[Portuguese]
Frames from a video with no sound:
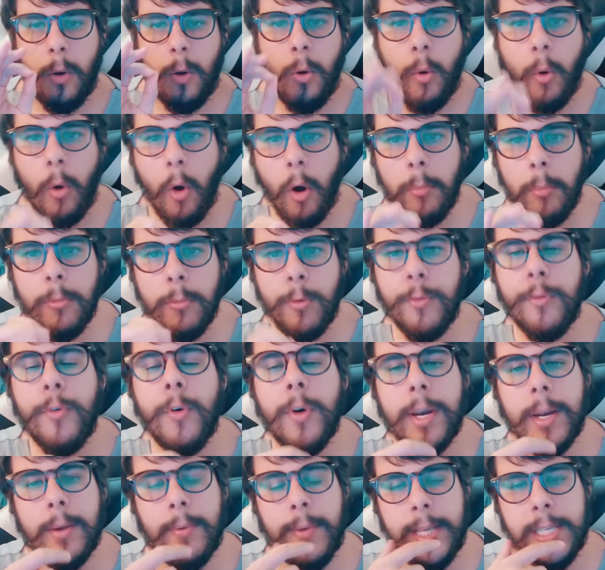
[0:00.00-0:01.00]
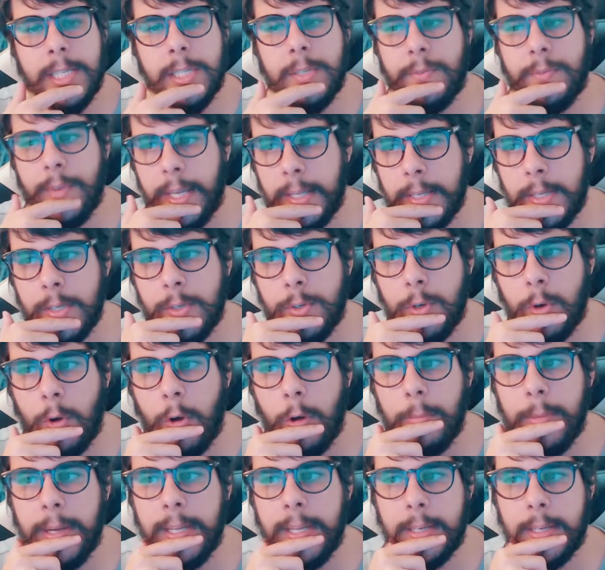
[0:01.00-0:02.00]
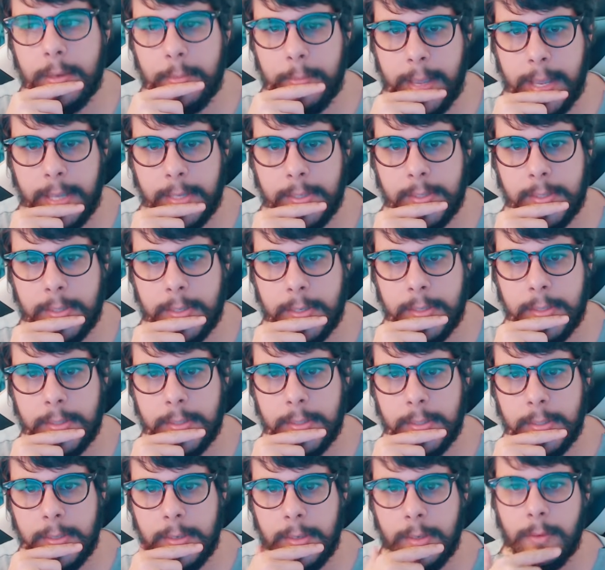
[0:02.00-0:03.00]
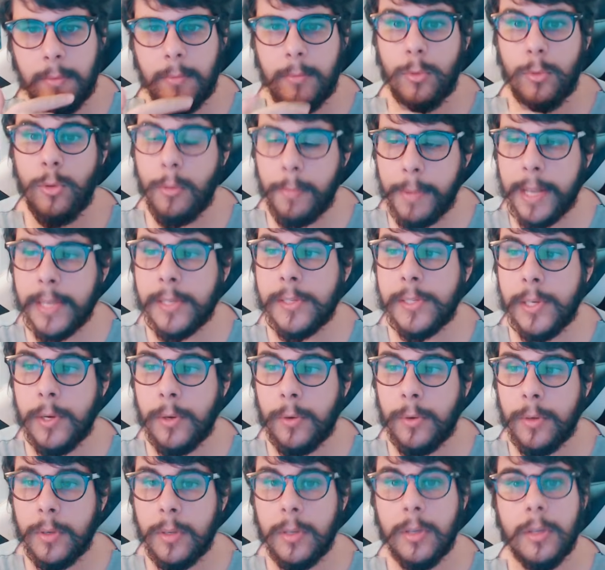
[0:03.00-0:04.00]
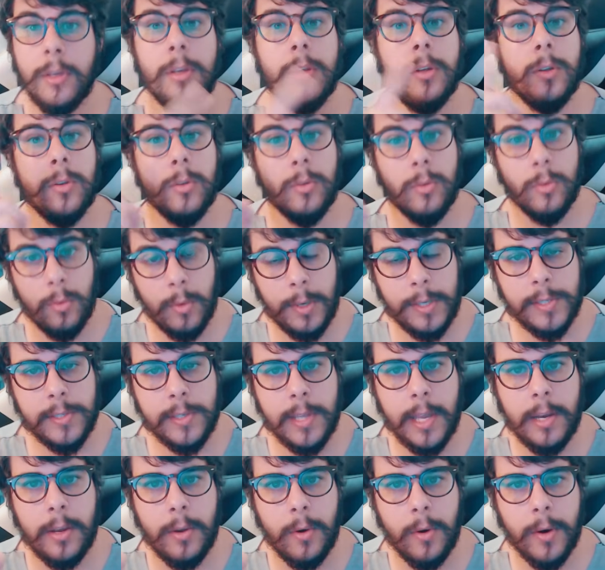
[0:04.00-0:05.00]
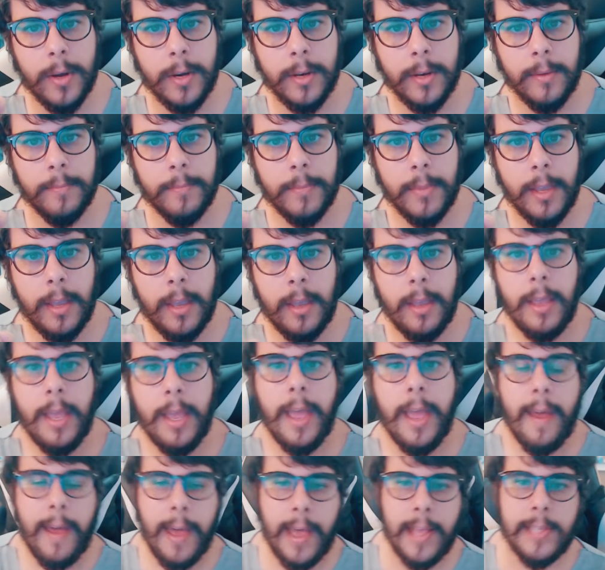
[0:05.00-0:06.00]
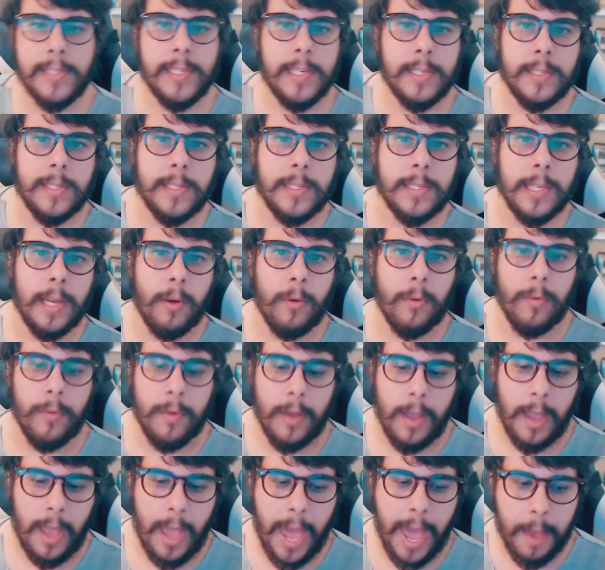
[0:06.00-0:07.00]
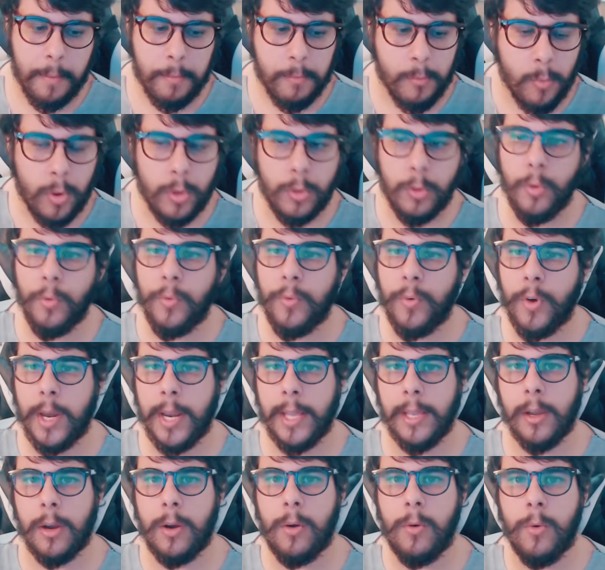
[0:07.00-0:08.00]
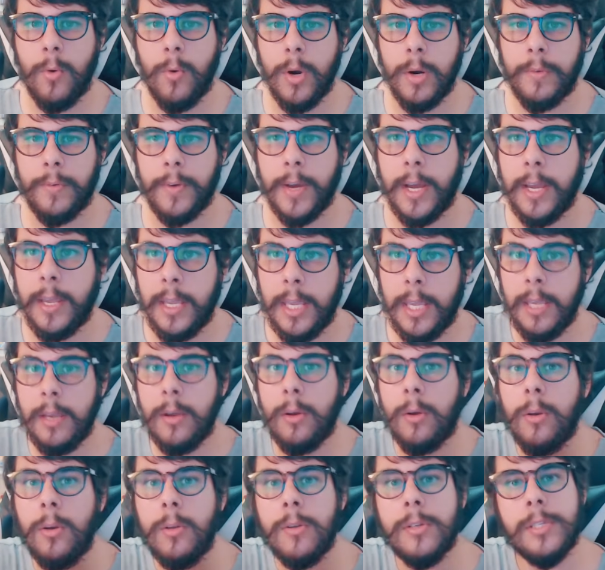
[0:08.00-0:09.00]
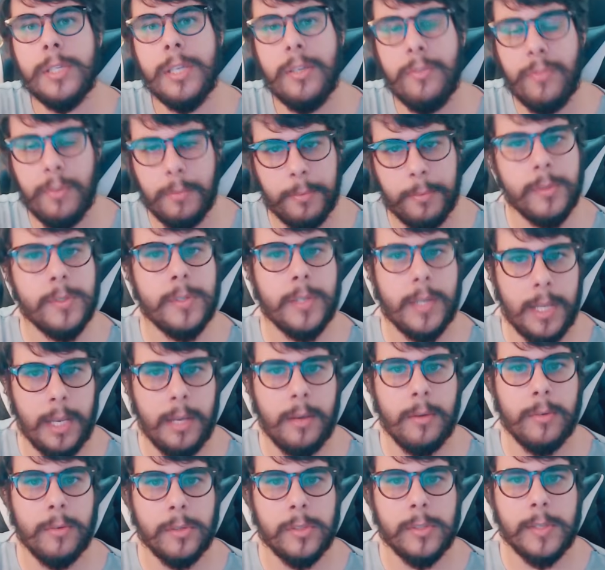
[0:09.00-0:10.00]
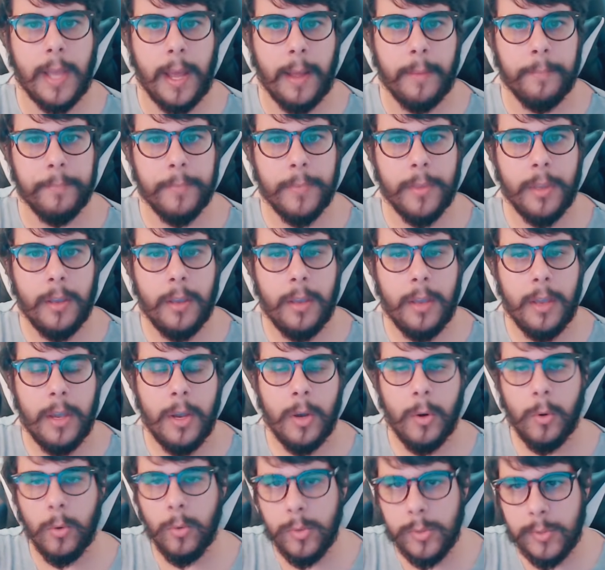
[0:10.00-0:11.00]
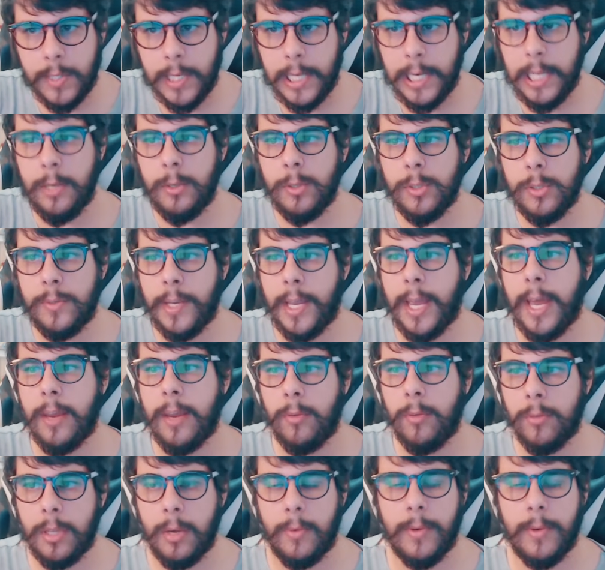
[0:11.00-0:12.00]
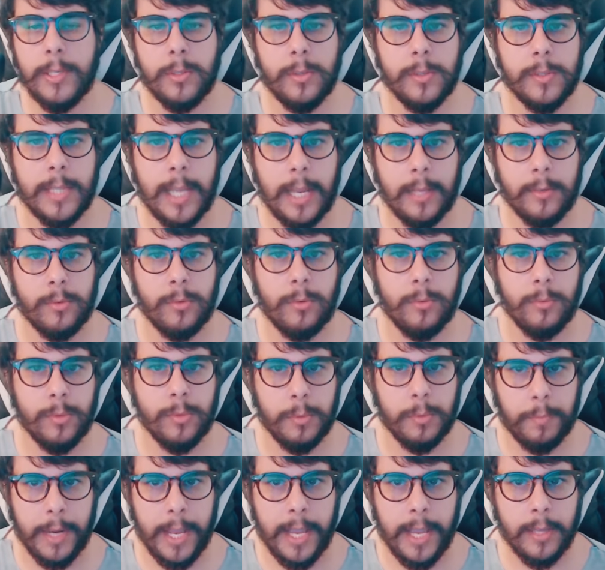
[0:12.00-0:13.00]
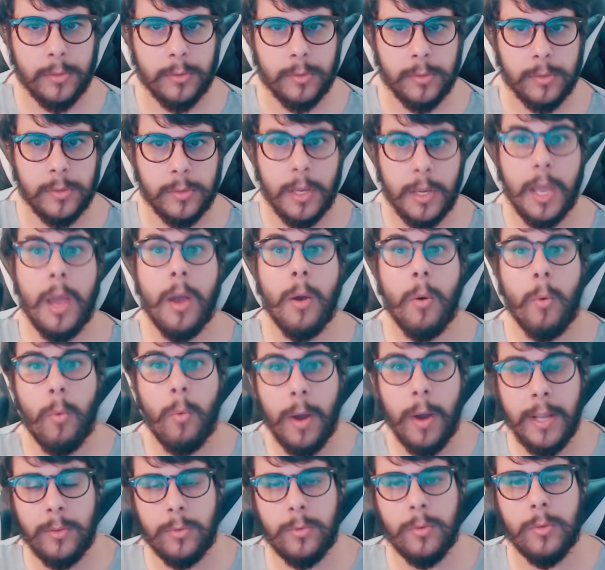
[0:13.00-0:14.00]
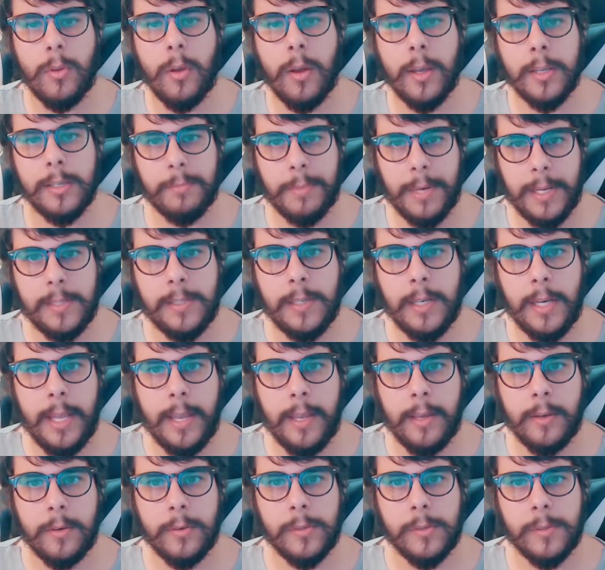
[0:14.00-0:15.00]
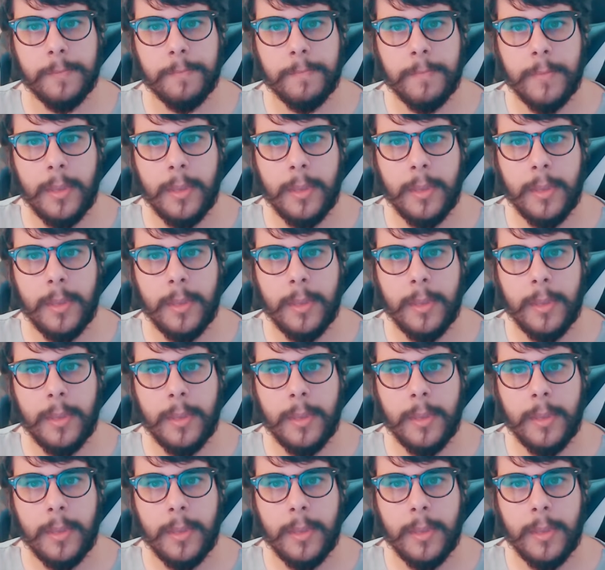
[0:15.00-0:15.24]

Como foram as vendas de Commander Masters? No Brasil, no exterior. Essa edição é muito fora da curva, inclusive para os gringos, tá? Os gringos ficaram tão assustados com os preços quanto nós brasileiros.